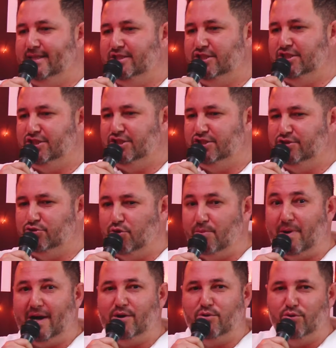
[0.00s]
De, de
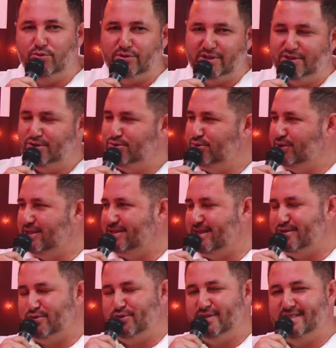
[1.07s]
tomar conta de todas
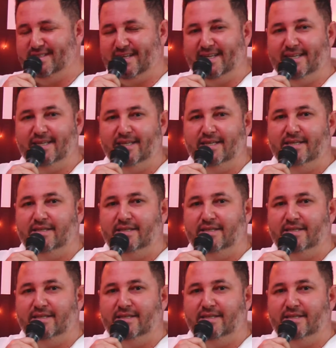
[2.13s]
essas coisas aí.